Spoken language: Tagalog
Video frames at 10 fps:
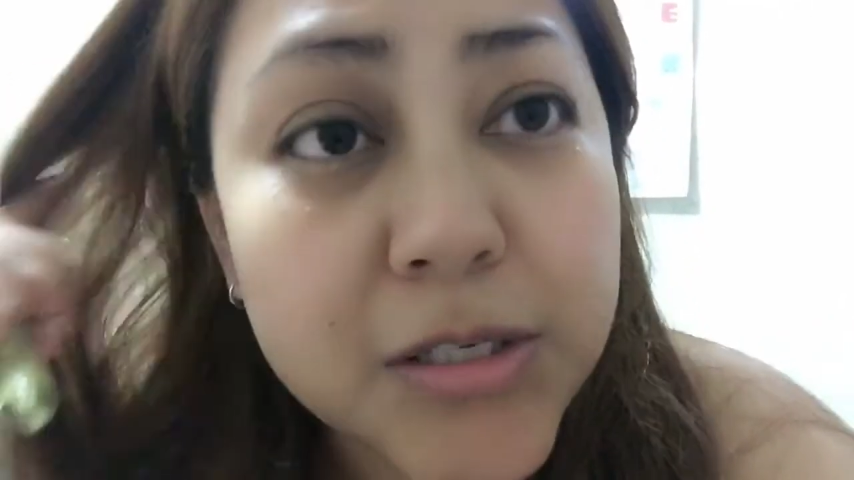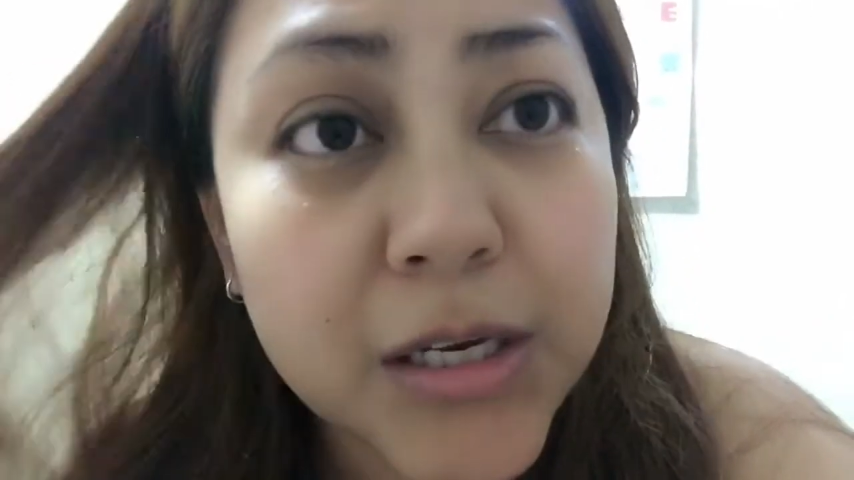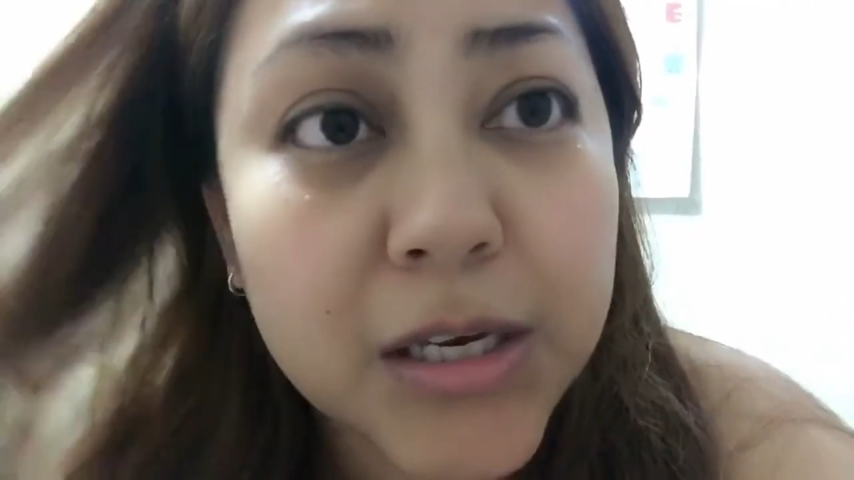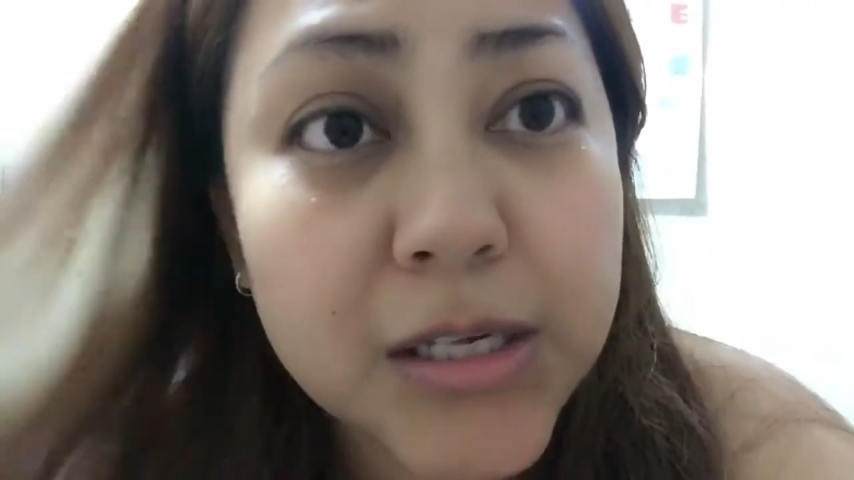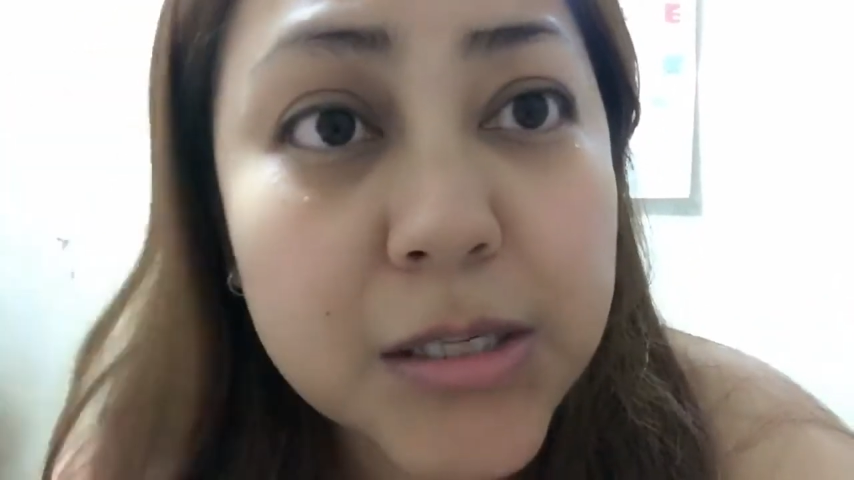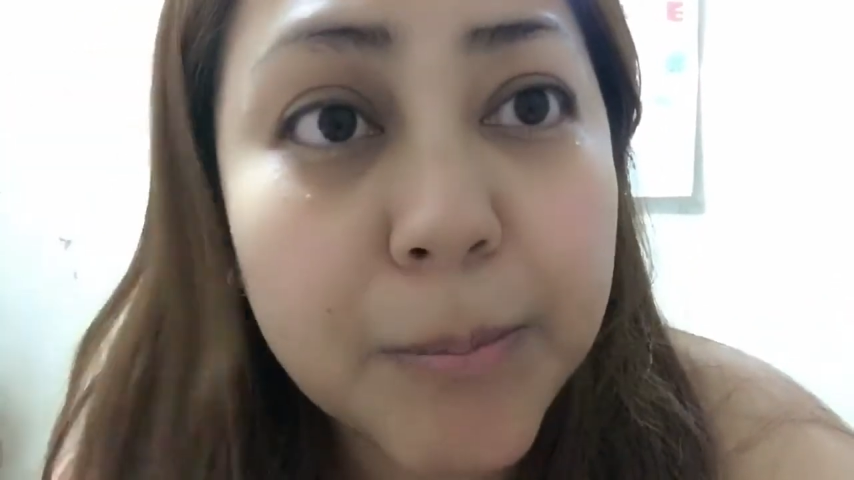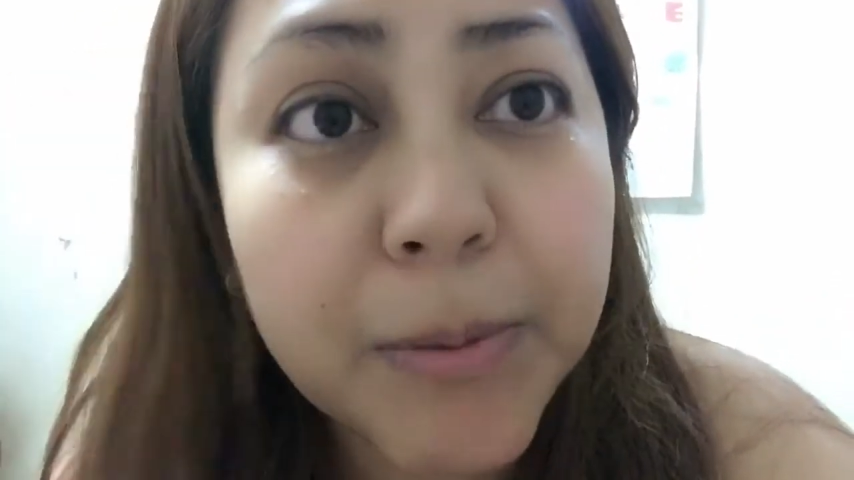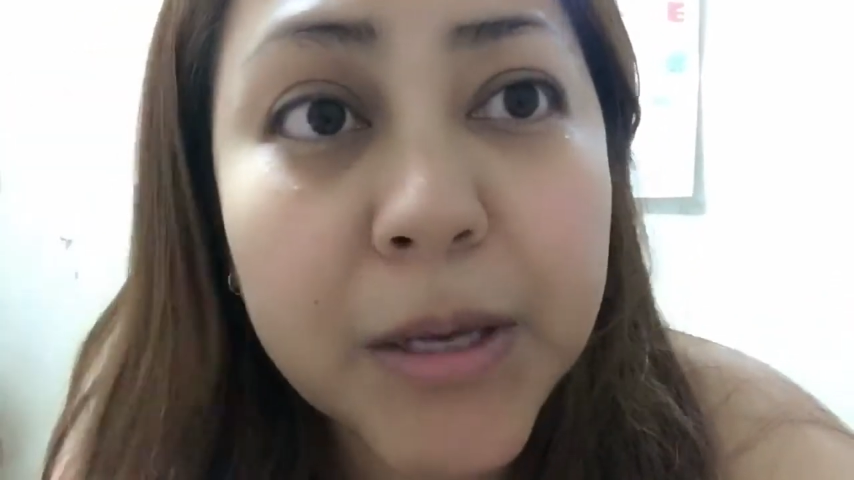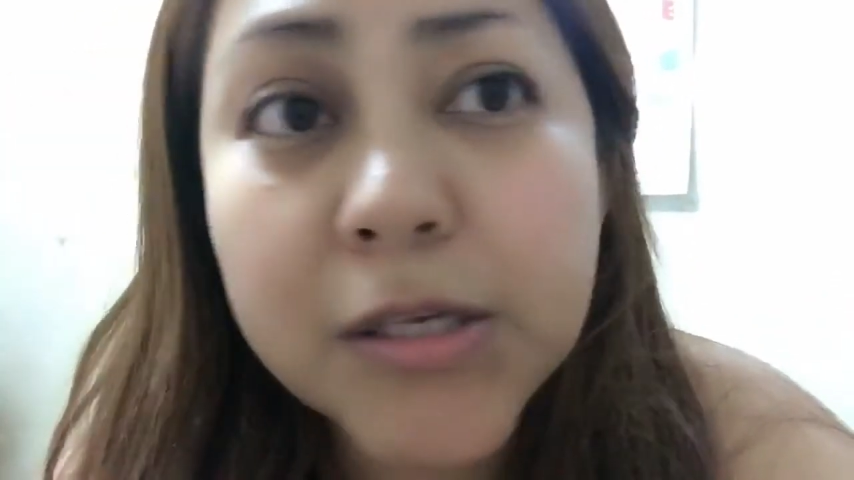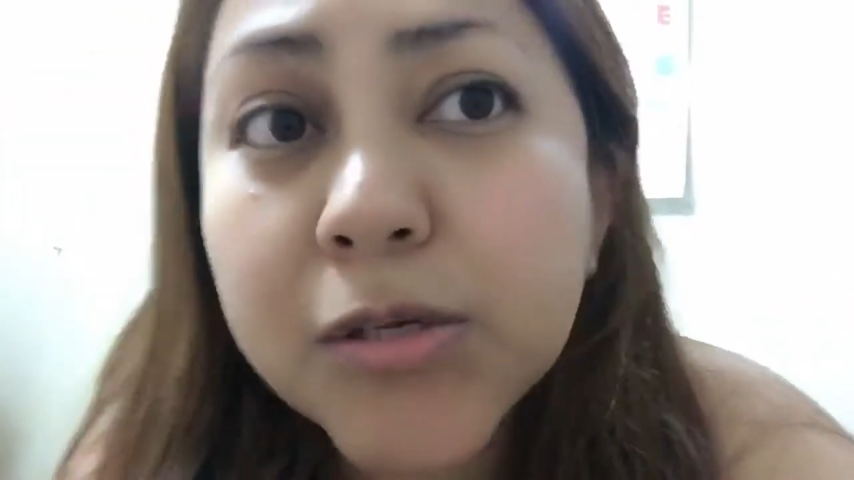yen sa
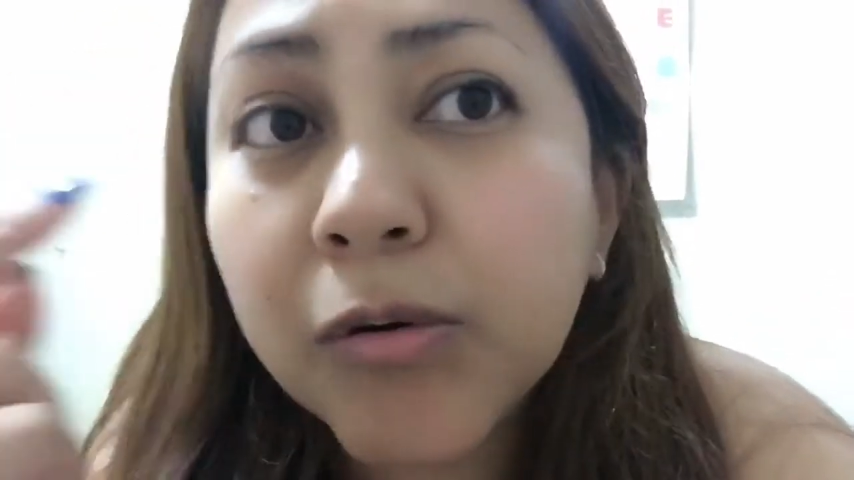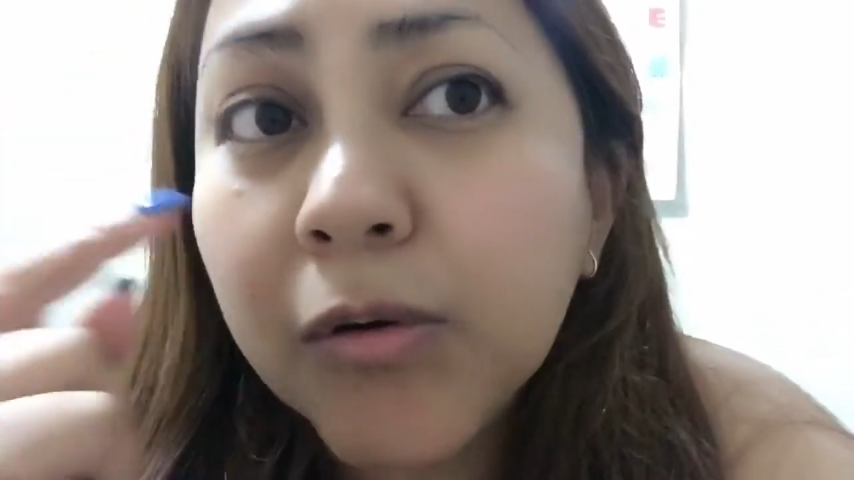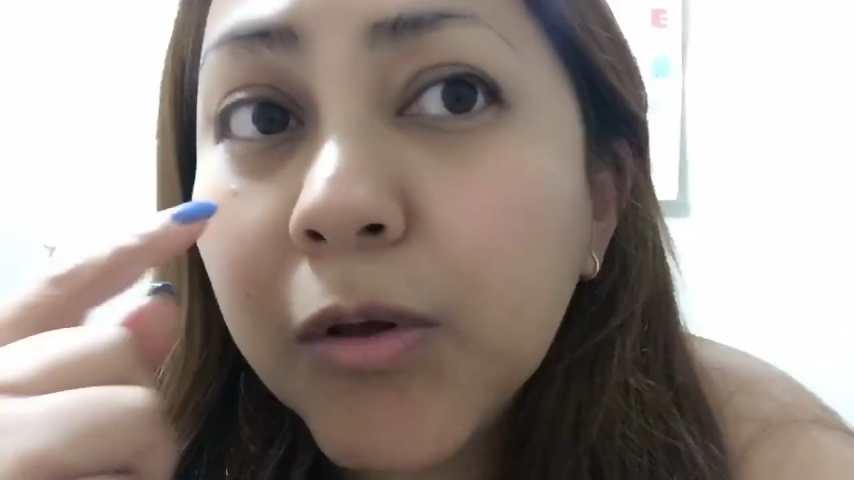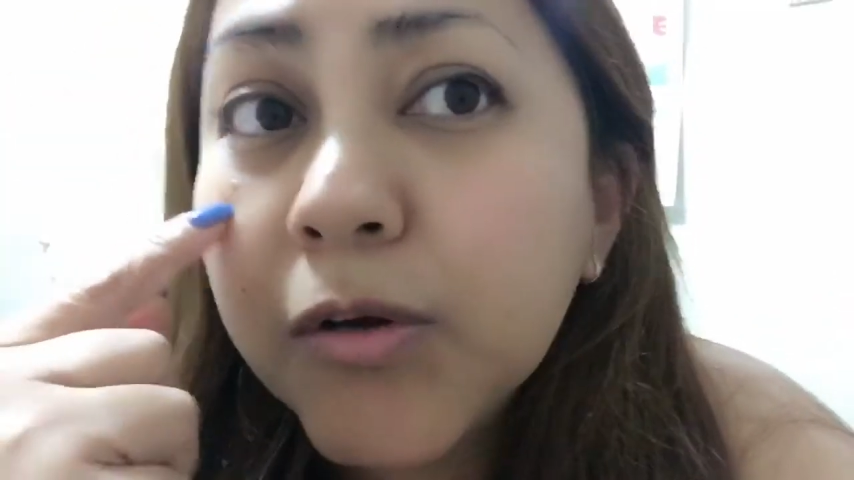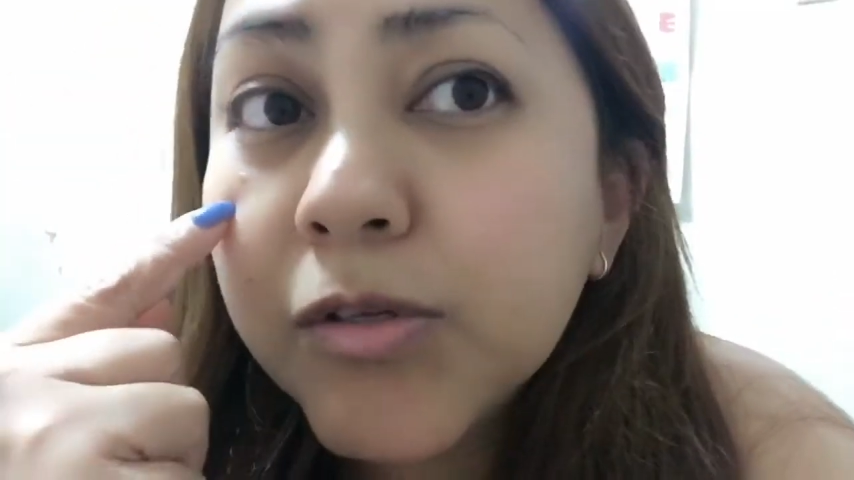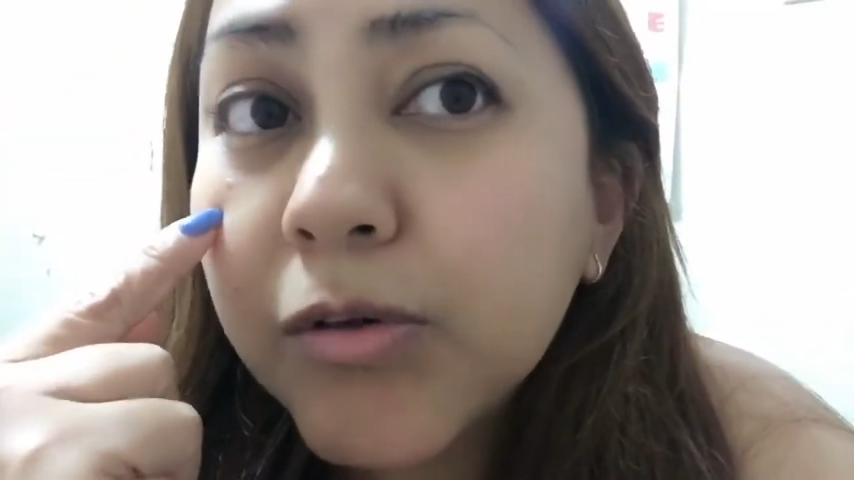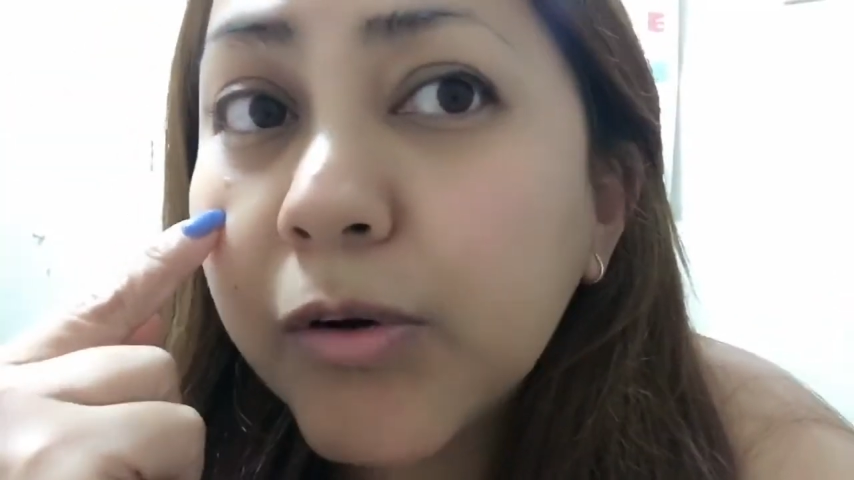peso. So,